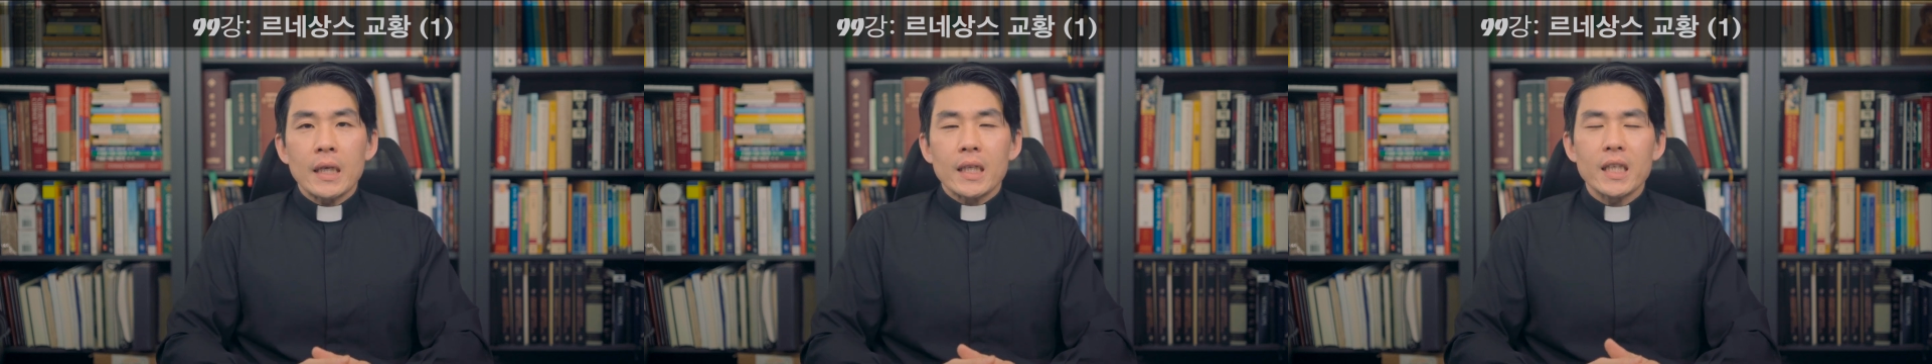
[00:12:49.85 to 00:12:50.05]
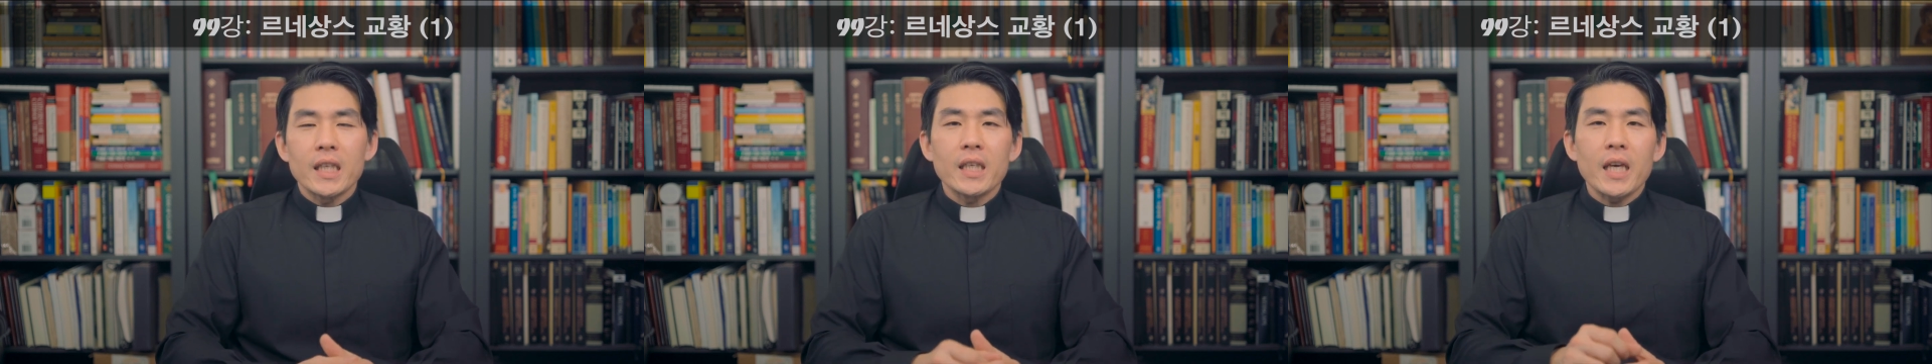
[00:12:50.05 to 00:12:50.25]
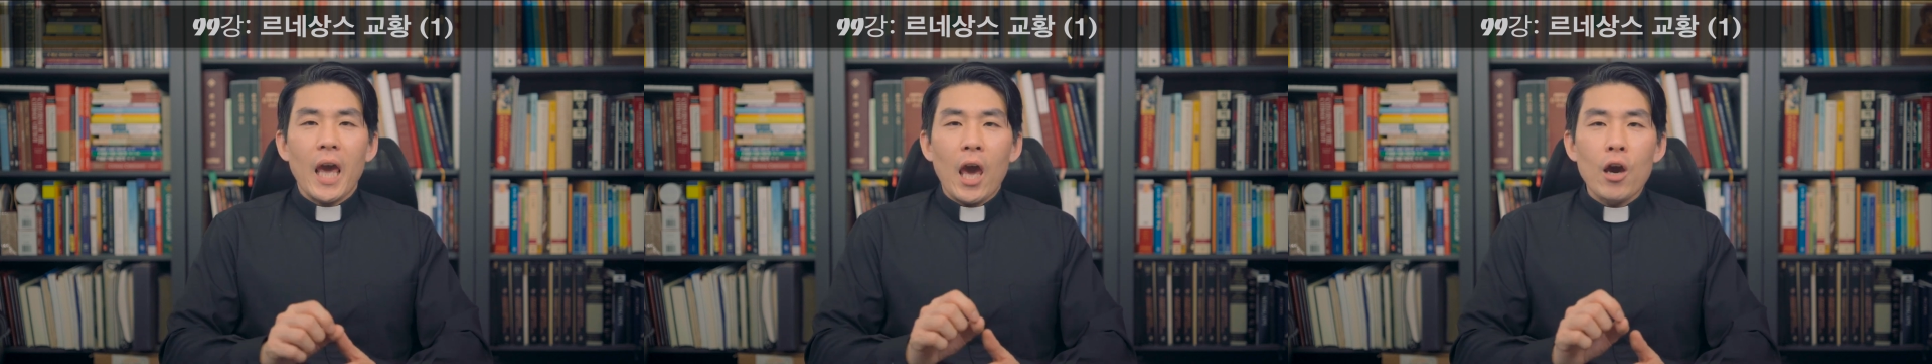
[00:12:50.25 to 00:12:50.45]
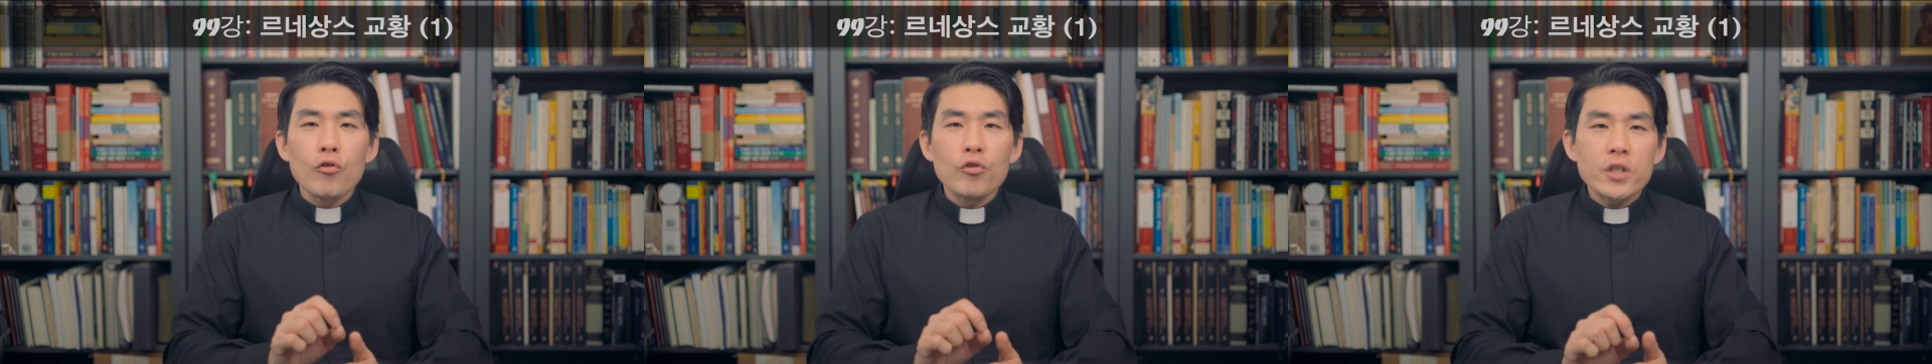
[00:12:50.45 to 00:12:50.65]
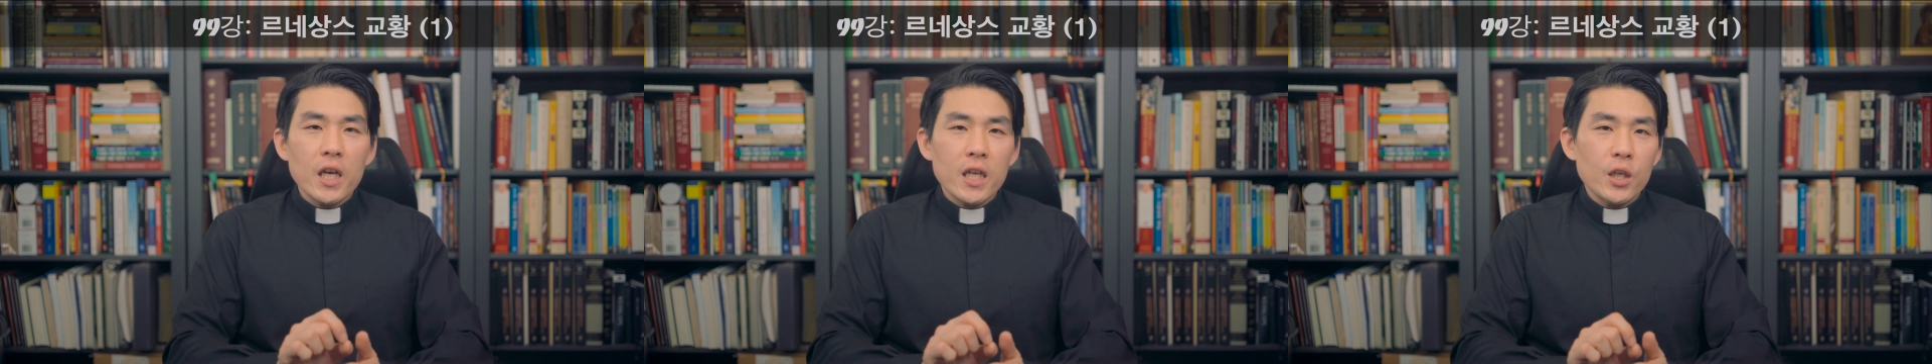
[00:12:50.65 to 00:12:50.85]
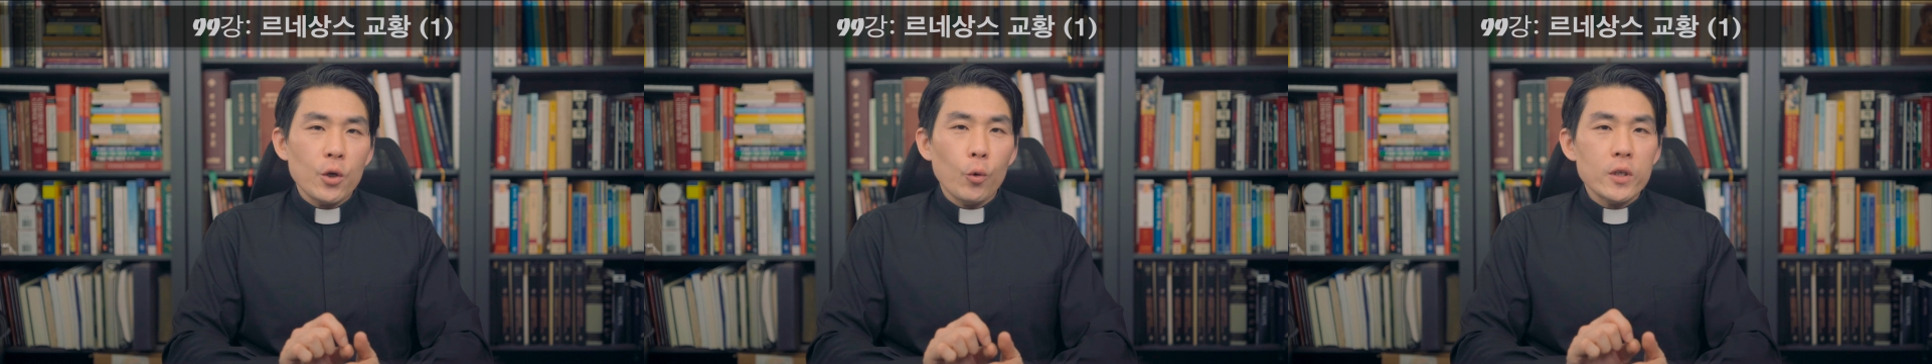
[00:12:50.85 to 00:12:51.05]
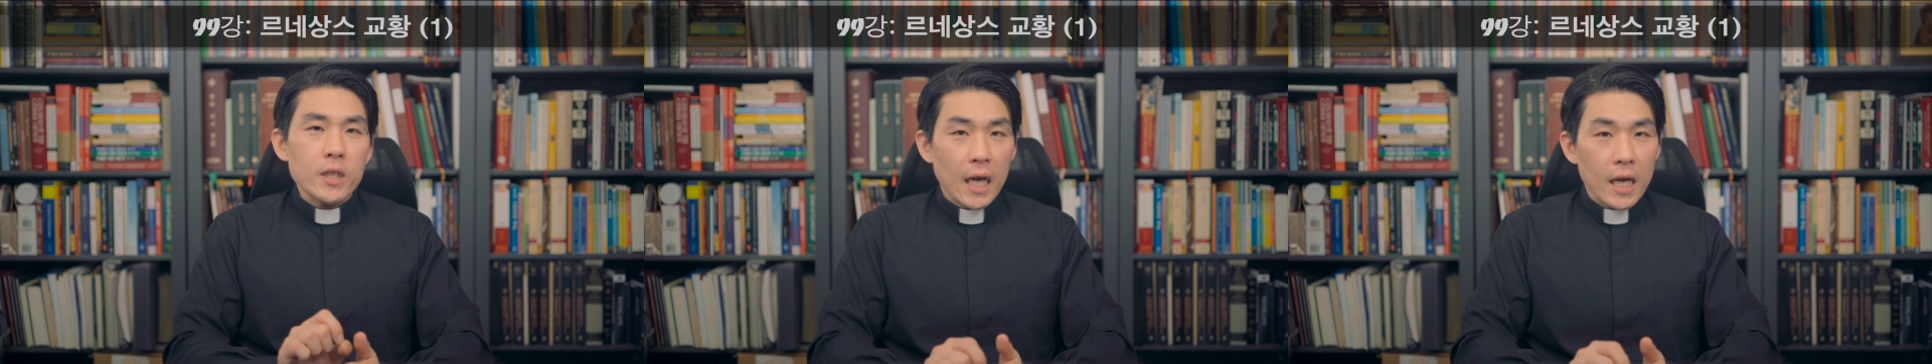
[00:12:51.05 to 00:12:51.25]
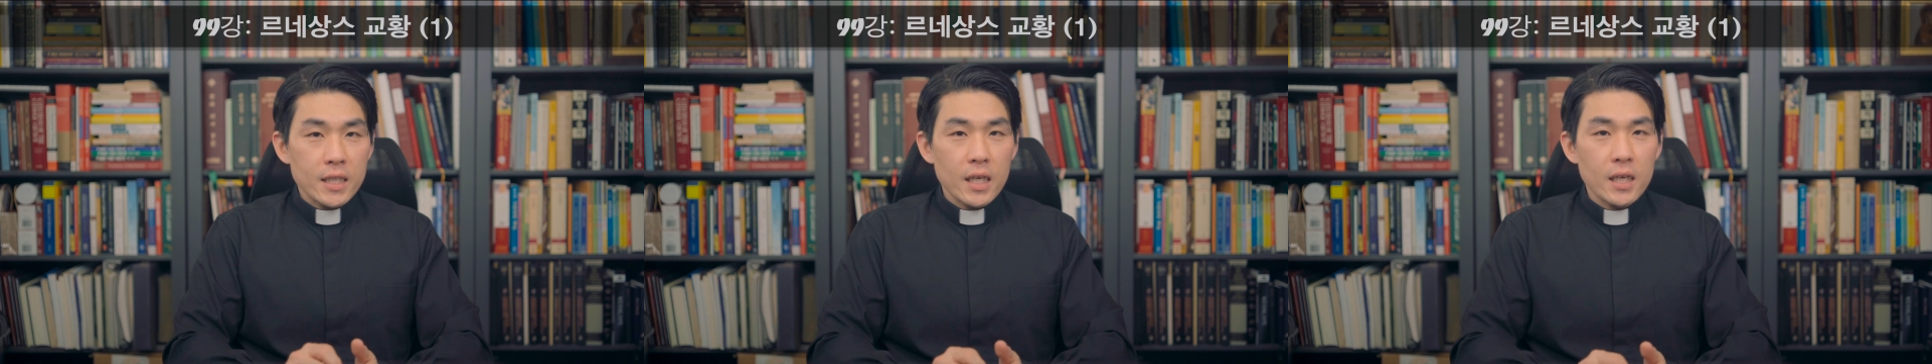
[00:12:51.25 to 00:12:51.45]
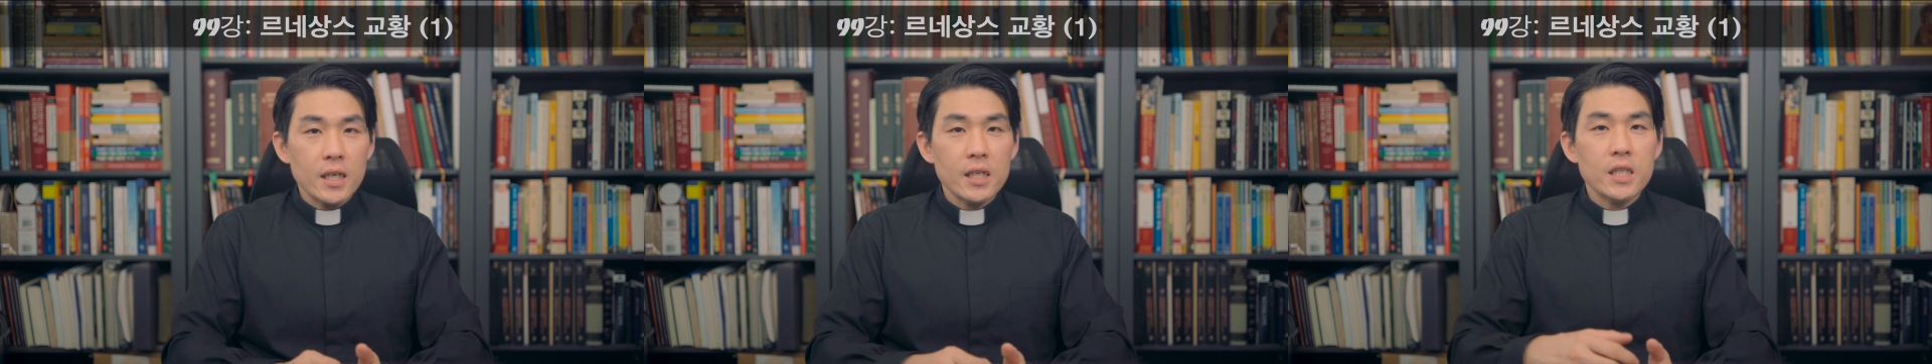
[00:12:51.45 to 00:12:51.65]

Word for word: 이 에우제니오 사 세를